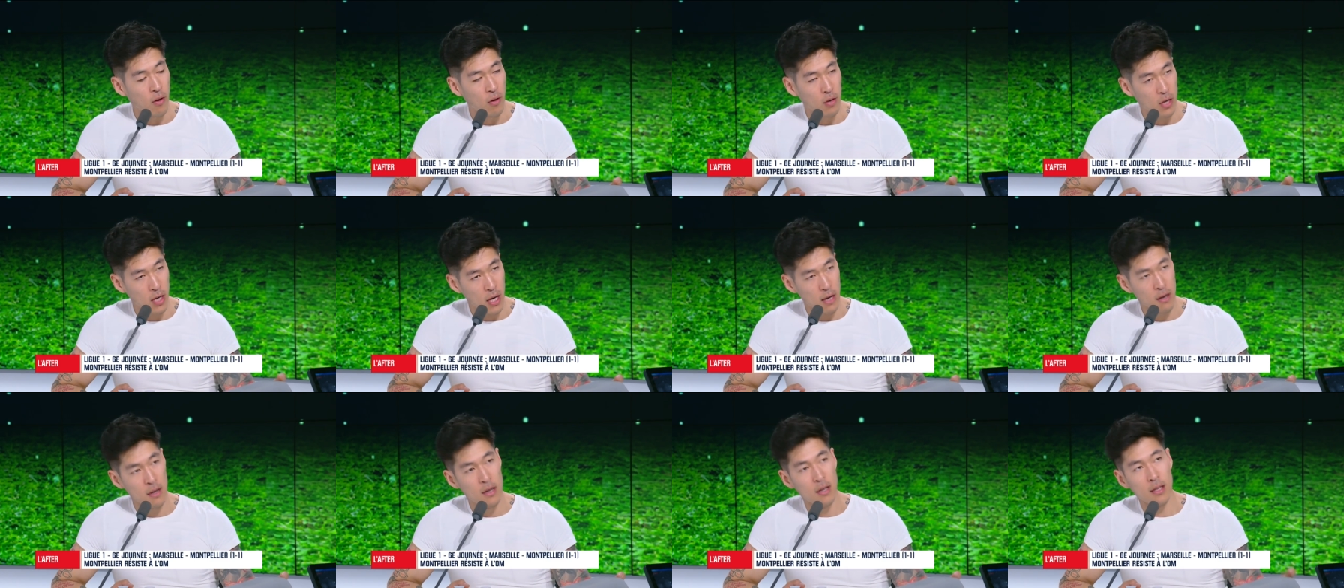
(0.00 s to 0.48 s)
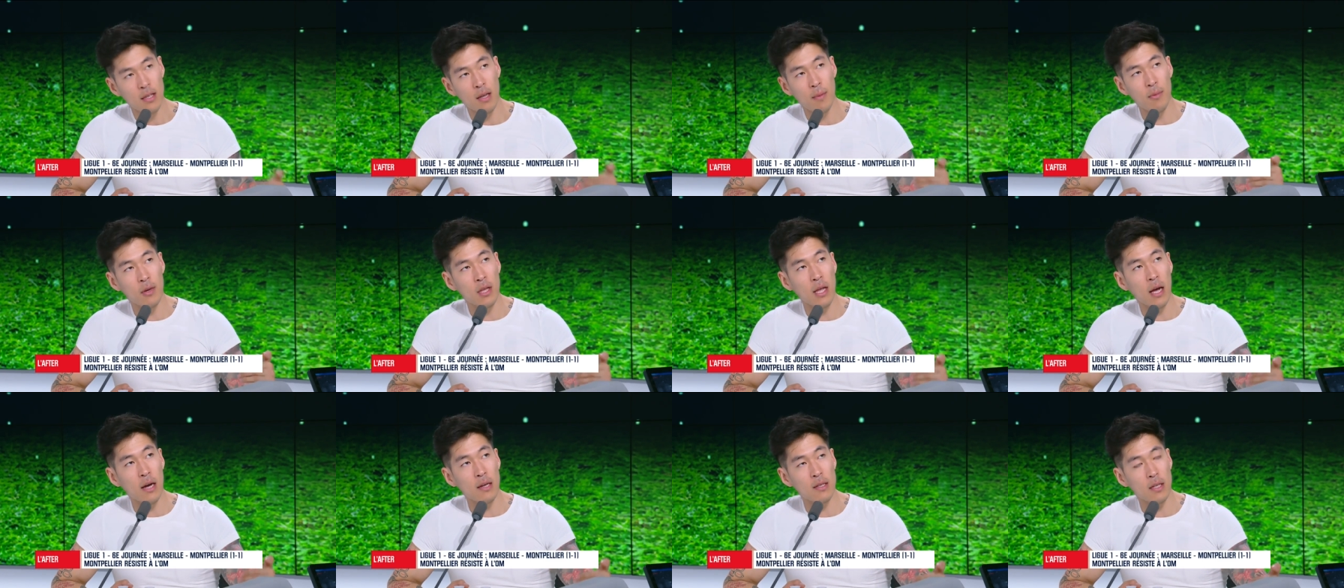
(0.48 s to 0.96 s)
Ok
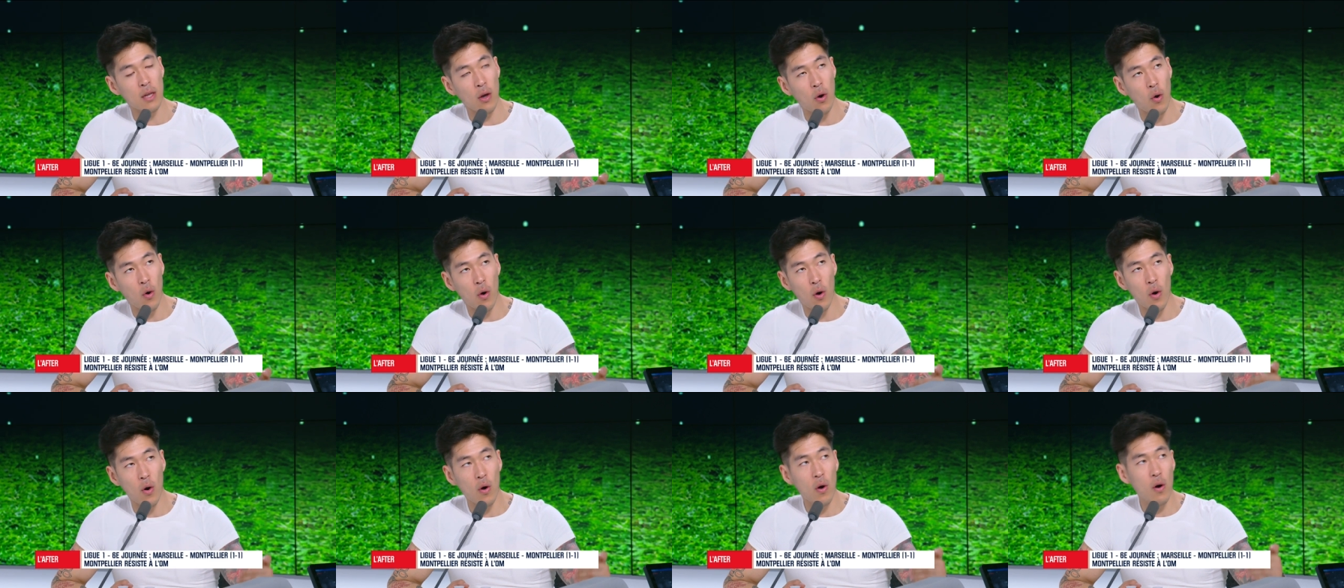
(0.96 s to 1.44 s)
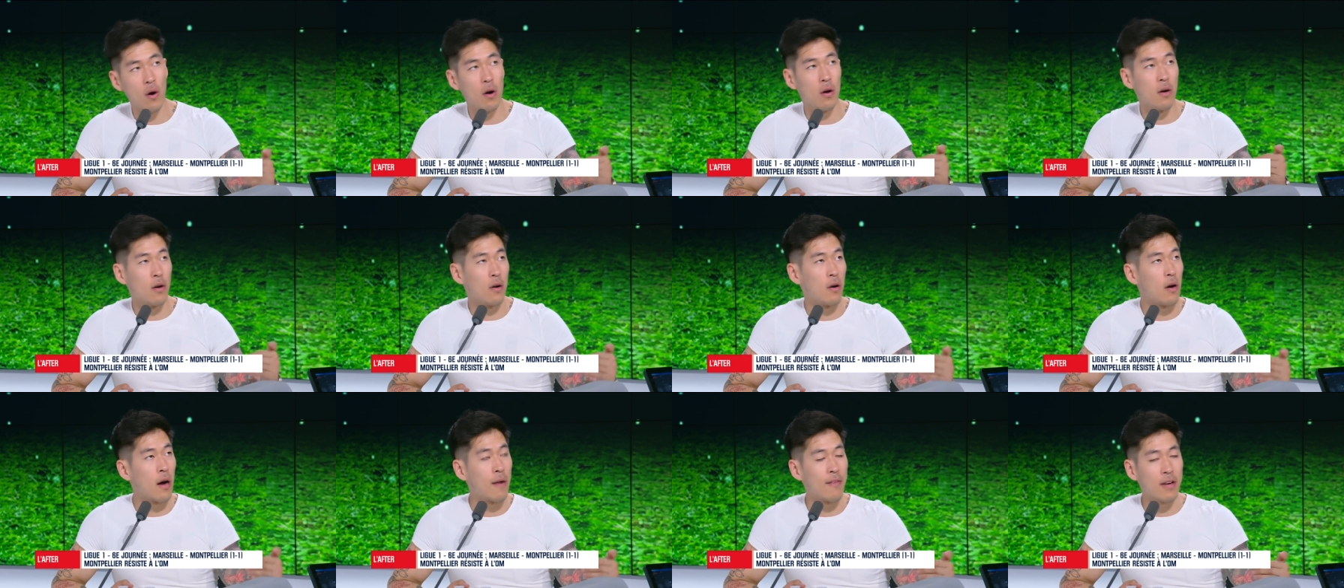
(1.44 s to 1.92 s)
T'es mené à 0
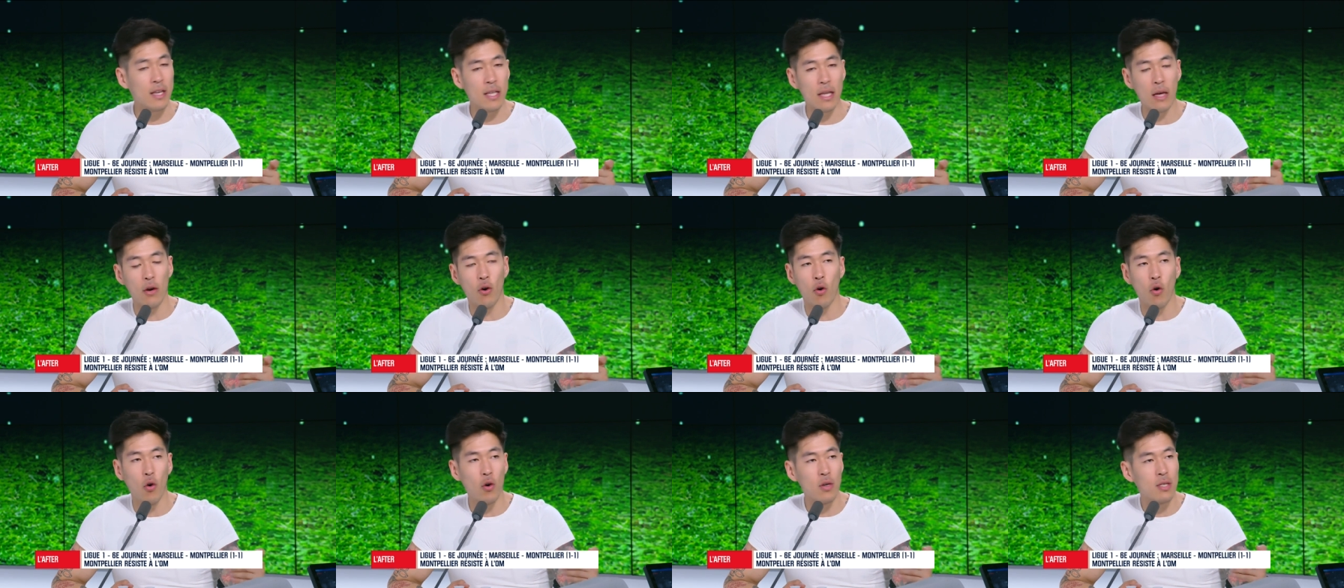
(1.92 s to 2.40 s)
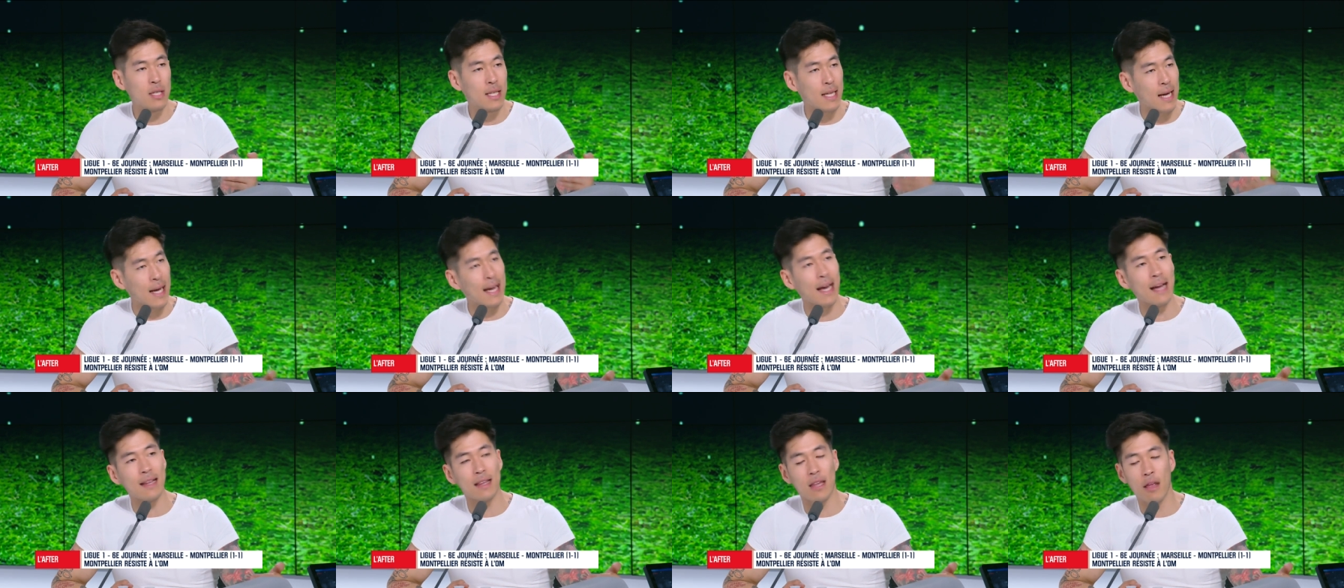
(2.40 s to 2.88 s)
euh, avec des grosses
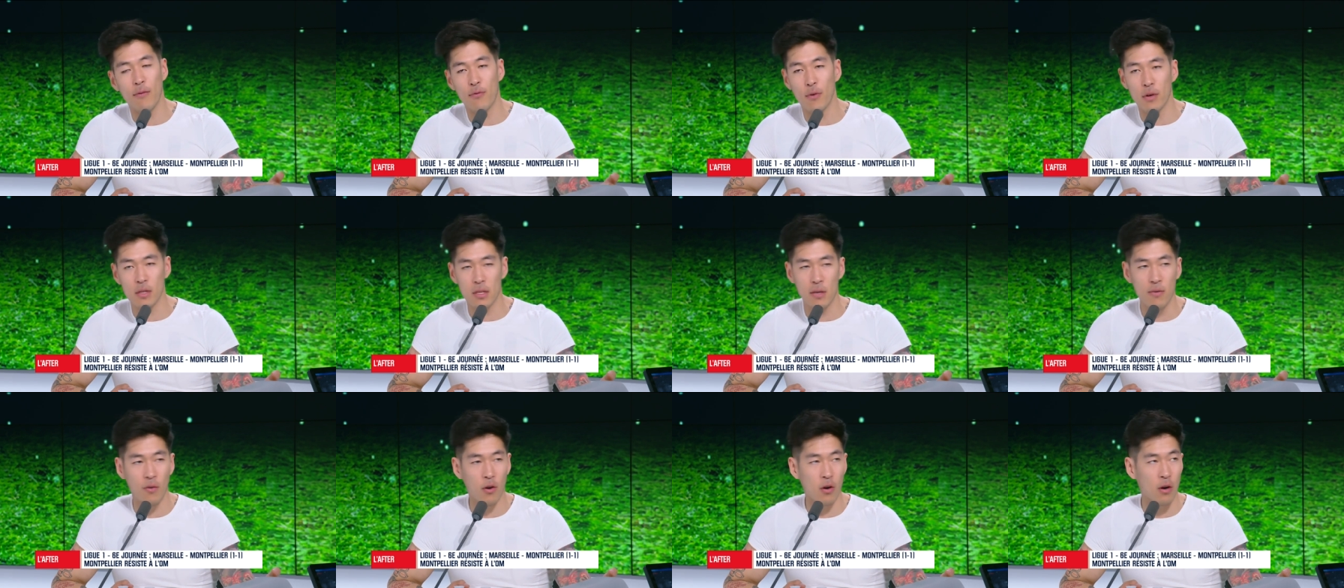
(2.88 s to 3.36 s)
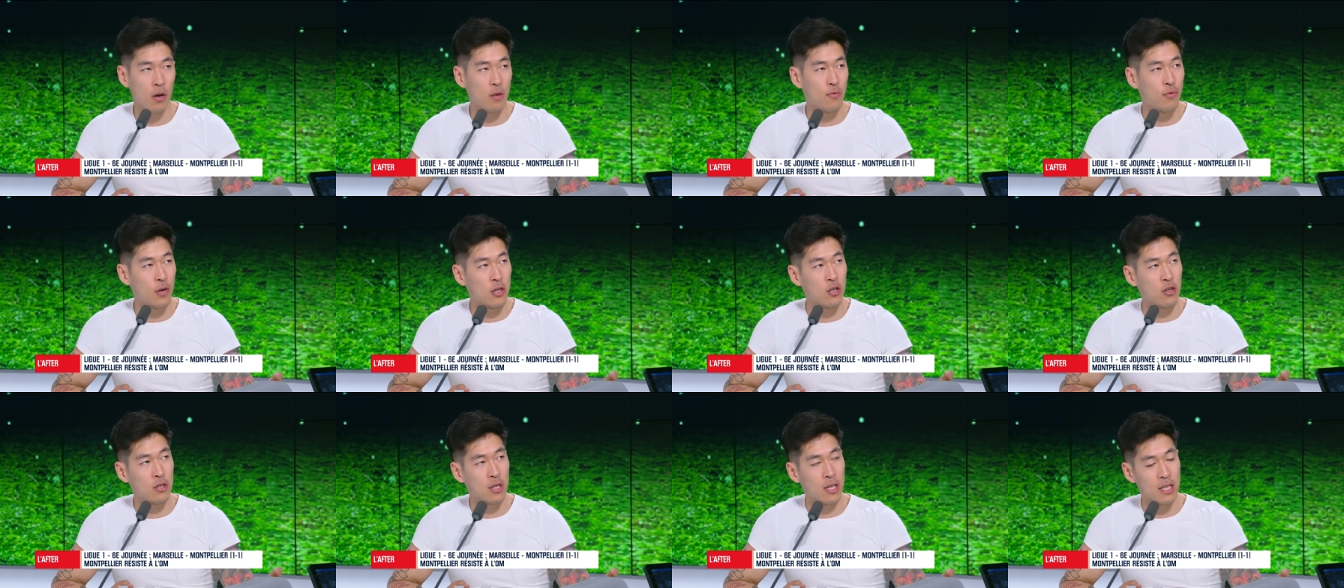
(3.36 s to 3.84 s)
cagades défensives, encore
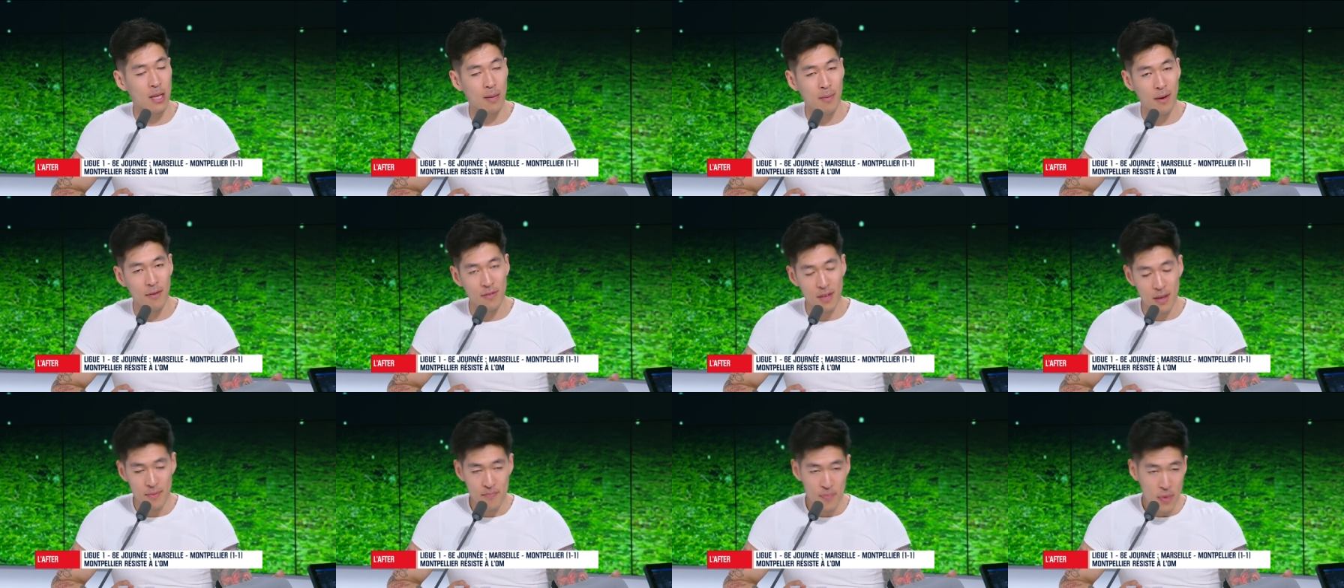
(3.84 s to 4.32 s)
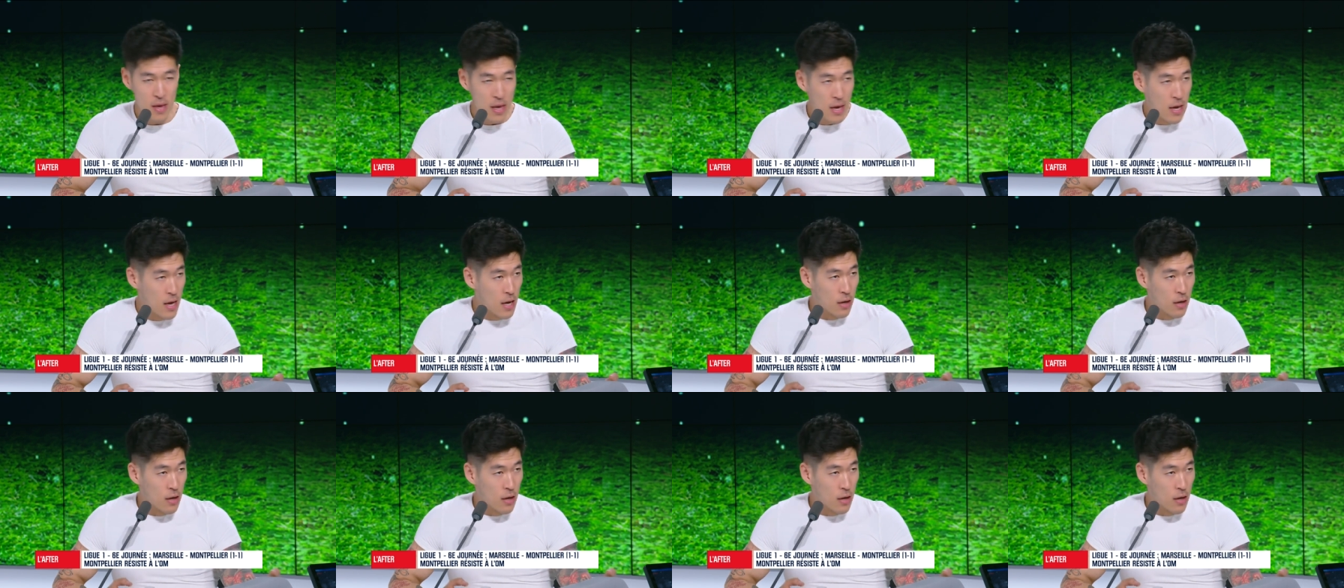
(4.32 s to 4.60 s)
une fois, de Jordan à ma vie.